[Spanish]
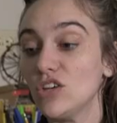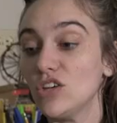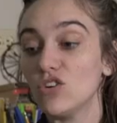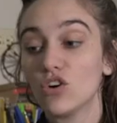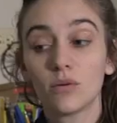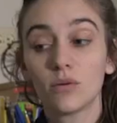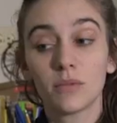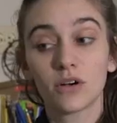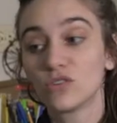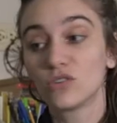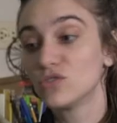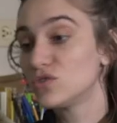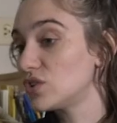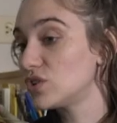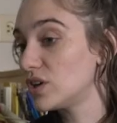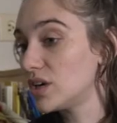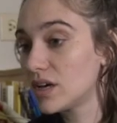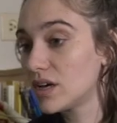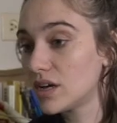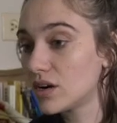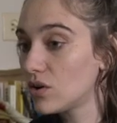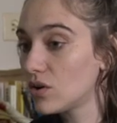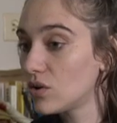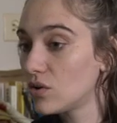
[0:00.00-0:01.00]
Yo no me
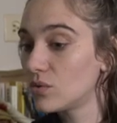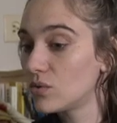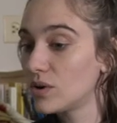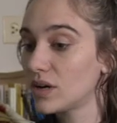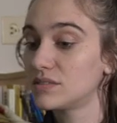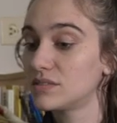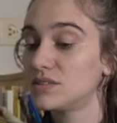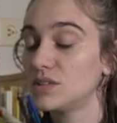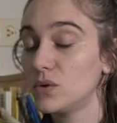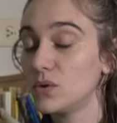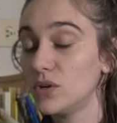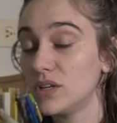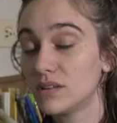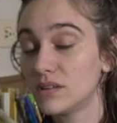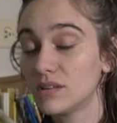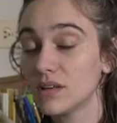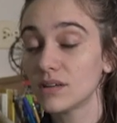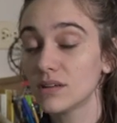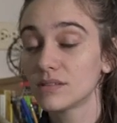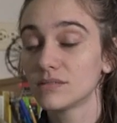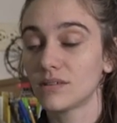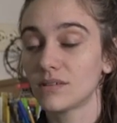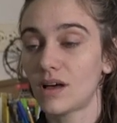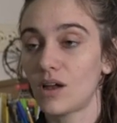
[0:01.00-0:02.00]
considero una
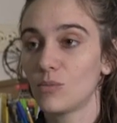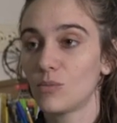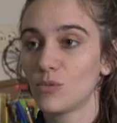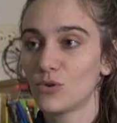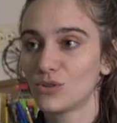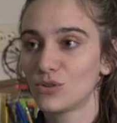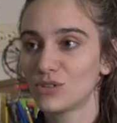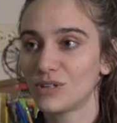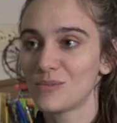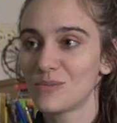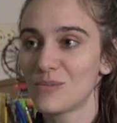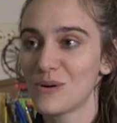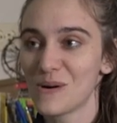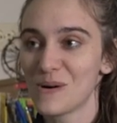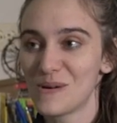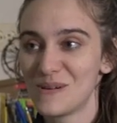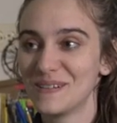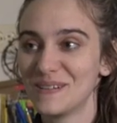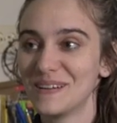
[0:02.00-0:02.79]
activista, a lo mejor tampoco ni